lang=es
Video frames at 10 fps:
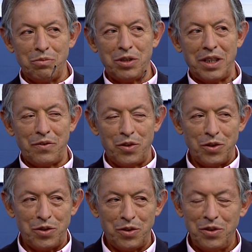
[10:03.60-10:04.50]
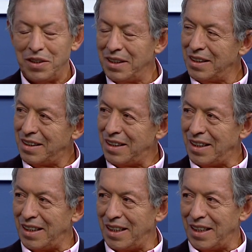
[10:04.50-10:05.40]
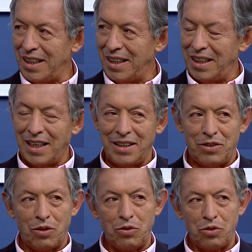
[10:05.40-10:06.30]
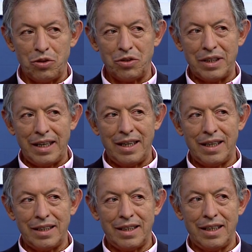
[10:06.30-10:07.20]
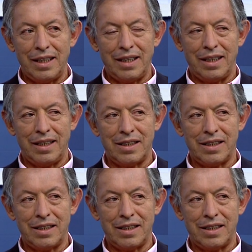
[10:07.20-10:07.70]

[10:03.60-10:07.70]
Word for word: muy de fondo en la introducción de,